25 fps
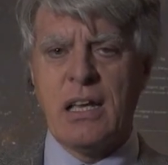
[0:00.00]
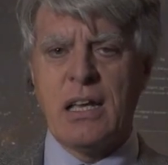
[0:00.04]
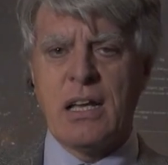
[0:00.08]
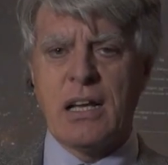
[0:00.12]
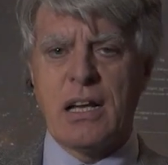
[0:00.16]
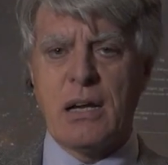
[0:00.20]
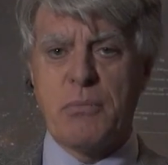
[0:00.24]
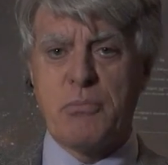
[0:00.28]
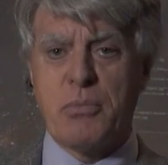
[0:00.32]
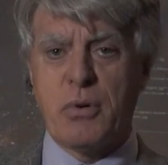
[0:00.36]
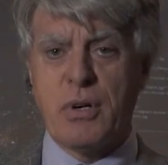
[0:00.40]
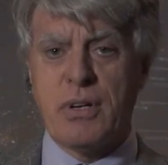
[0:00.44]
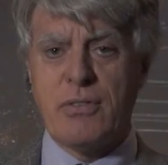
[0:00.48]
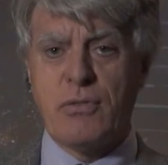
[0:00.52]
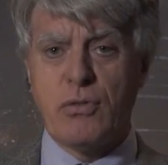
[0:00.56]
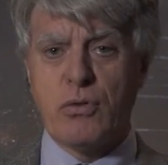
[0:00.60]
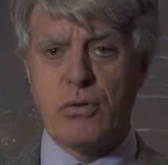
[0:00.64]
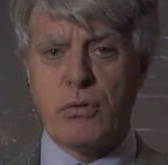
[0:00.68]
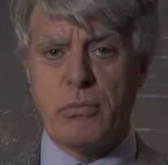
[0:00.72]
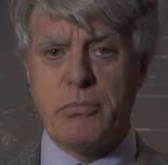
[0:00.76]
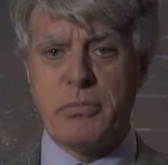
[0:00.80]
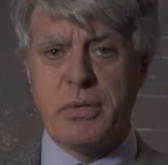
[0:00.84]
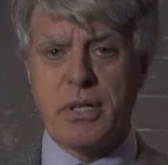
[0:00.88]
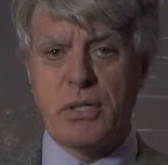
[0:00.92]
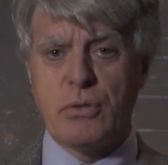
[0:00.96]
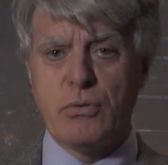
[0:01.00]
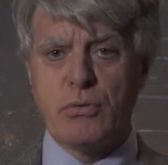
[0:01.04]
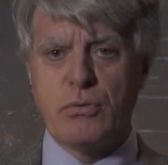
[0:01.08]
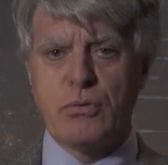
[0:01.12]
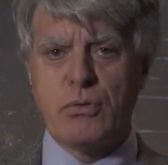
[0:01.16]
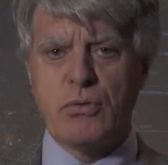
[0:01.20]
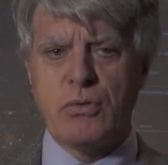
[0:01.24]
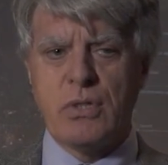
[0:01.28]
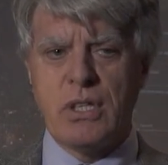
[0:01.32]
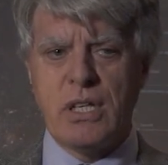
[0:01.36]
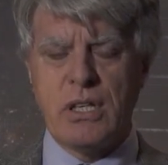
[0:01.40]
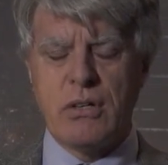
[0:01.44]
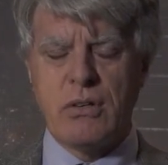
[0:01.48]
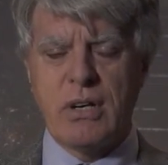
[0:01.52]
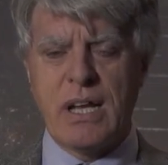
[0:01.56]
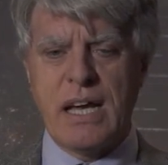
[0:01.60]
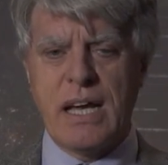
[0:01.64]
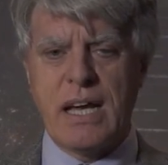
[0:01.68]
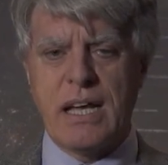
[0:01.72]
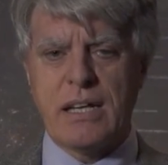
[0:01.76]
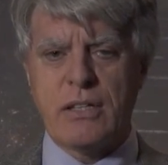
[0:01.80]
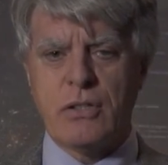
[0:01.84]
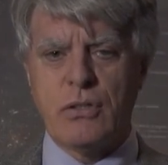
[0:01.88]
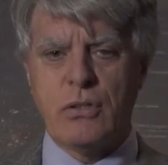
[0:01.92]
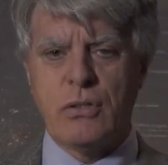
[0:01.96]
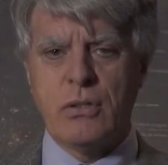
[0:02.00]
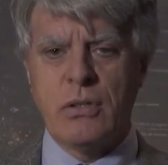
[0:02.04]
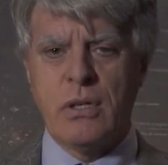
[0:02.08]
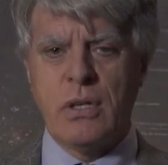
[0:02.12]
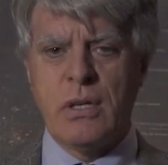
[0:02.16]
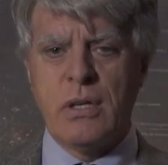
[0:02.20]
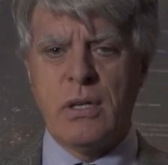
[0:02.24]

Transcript: capolavoro perduto di Leonardo,